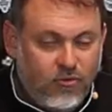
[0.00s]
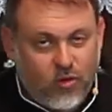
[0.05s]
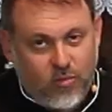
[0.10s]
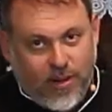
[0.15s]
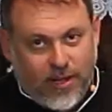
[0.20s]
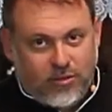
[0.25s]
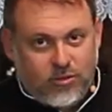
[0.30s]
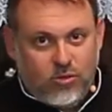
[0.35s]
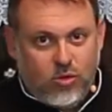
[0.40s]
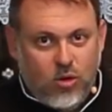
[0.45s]
o
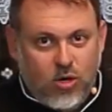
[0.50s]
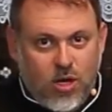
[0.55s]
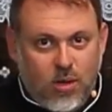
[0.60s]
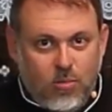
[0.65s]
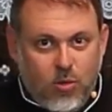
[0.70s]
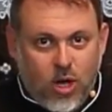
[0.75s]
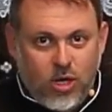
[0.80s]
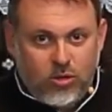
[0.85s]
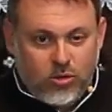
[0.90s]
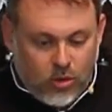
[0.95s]
formato de
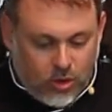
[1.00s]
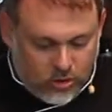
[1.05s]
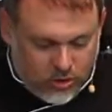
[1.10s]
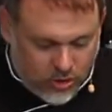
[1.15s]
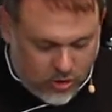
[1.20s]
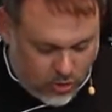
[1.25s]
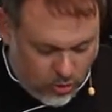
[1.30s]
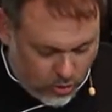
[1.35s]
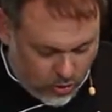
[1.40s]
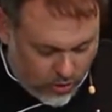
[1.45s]
rocambole do
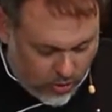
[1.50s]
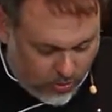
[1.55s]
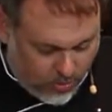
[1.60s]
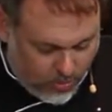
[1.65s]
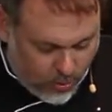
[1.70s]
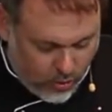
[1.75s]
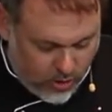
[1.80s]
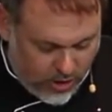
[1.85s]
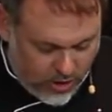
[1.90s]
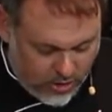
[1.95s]
nosso extruder.
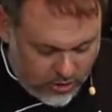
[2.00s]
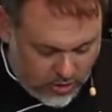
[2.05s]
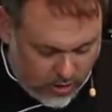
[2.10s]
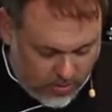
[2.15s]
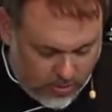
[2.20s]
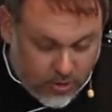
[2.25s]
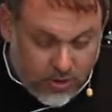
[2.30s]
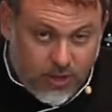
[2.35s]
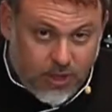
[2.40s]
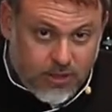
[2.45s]
Por isso
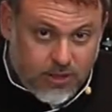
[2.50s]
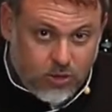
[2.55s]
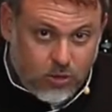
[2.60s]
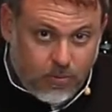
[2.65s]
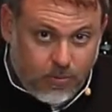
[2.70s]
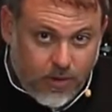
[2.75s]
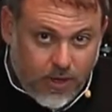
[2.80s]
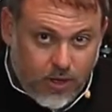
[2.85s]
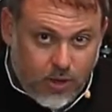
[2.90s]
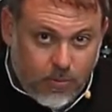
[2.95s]
a importância
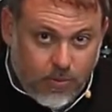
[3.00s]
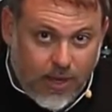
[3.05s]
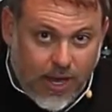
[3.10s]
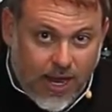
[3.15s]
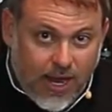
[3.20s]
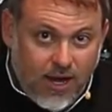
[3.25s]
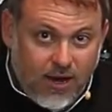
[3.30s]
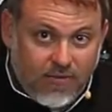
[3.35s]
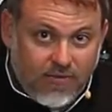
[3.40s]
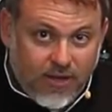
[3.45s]
do pano, porque
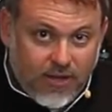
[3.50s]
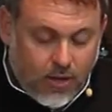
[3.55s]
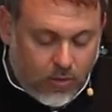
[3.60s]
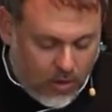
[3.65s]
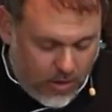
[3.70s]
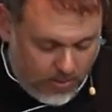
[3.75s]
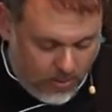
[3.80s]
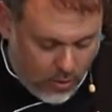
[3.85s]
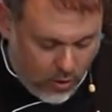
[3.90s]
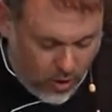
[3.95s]
é ele que vai dar
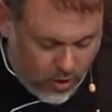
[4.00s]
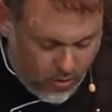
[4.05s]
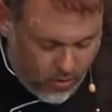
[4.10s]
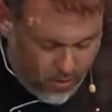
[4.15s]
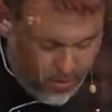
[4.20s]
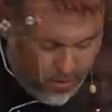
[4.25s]
o apoio.